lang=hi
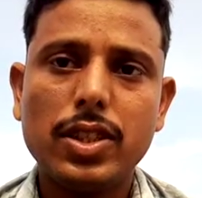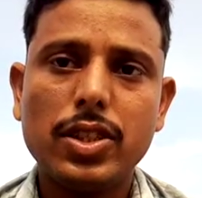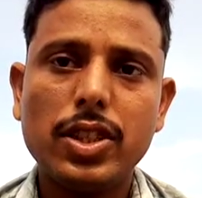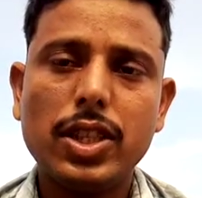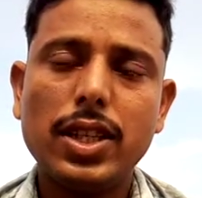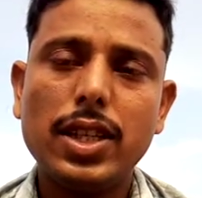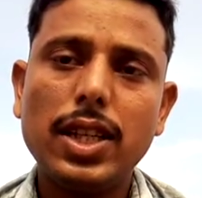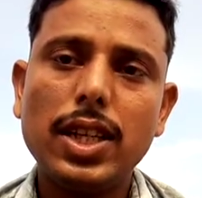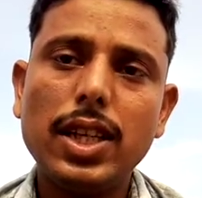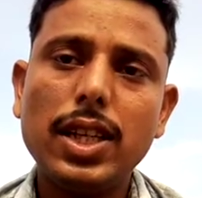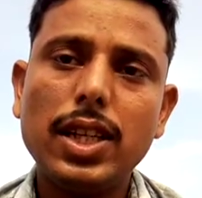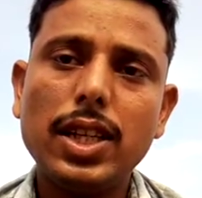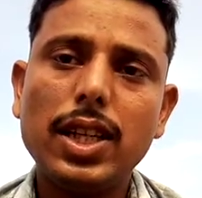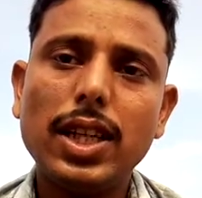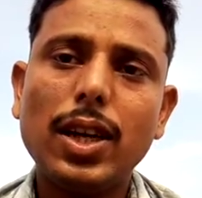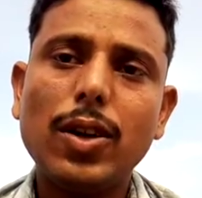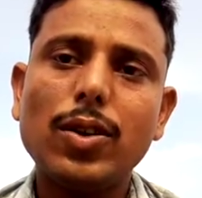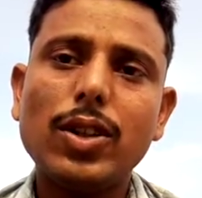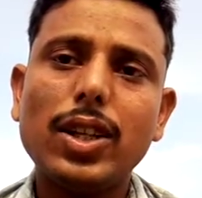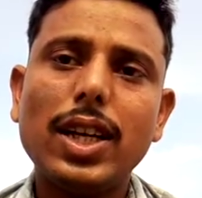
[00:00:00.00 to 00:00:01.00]
जनरली
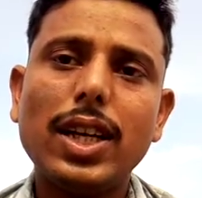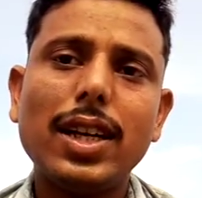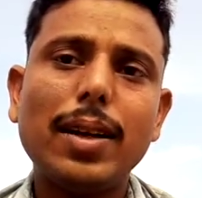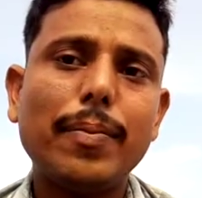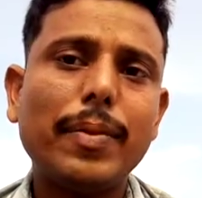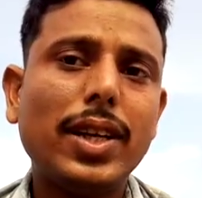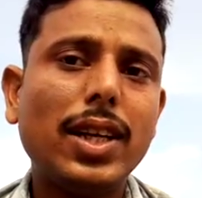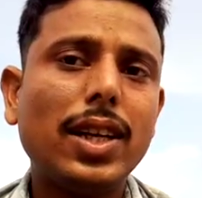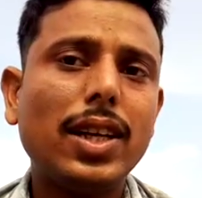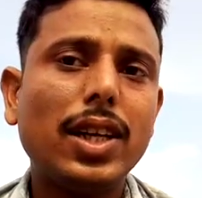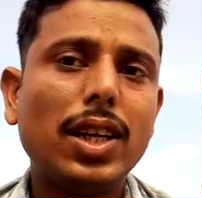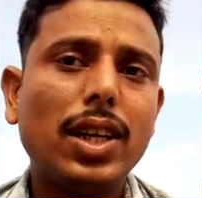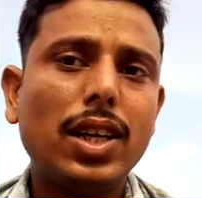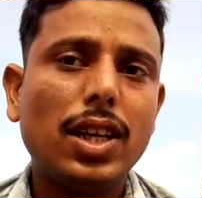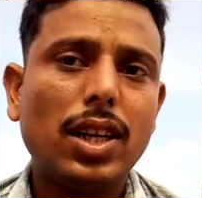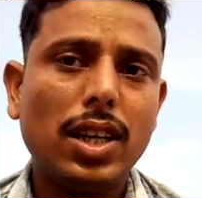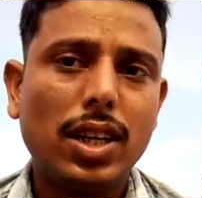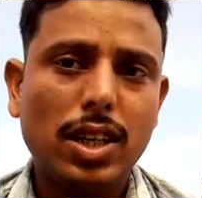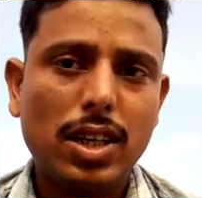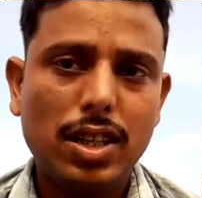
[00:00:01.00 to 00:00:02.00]
क्या होता है हमने
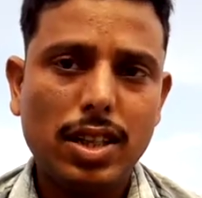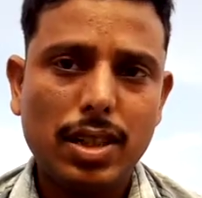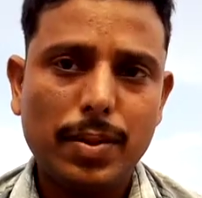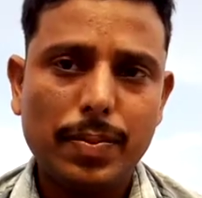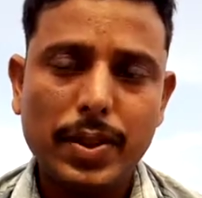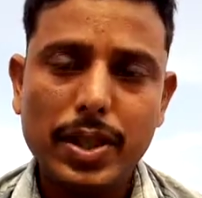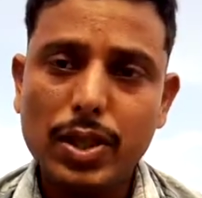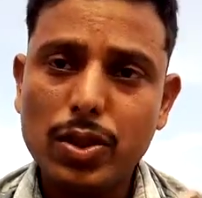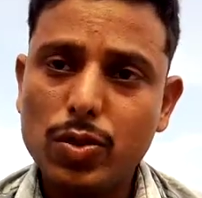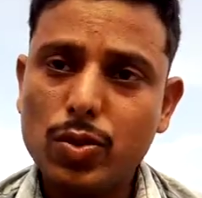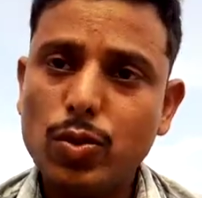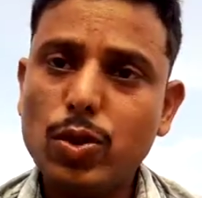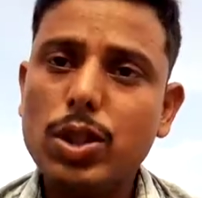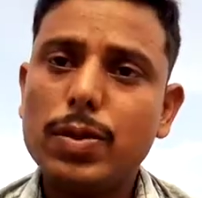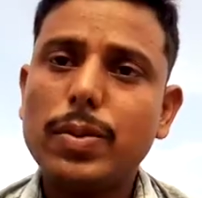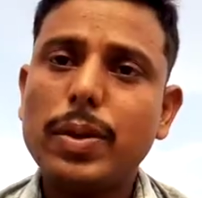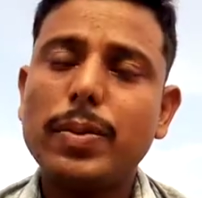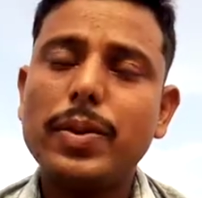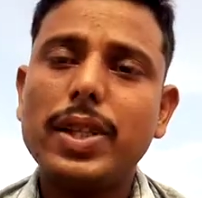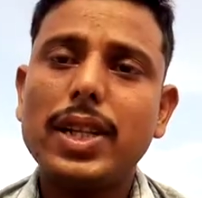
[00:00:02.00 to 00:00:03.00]
आ, अपने
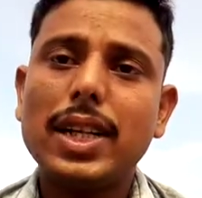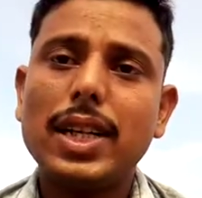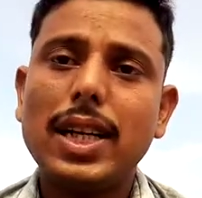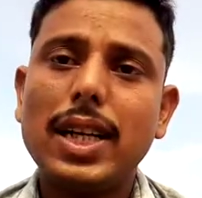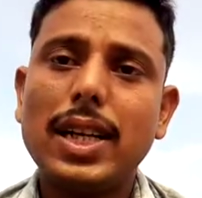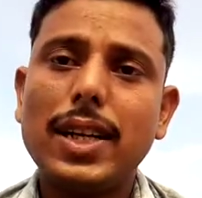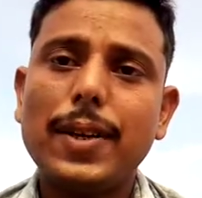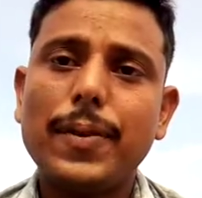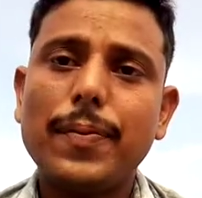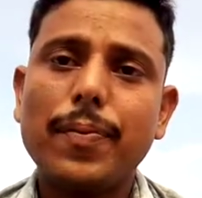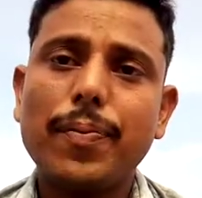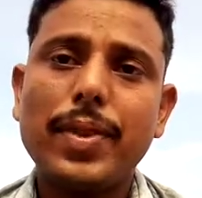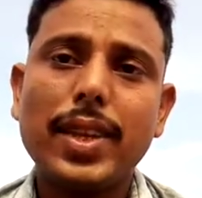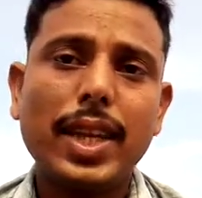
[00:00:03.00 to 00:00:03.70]
स्कूल्स में भी देखा है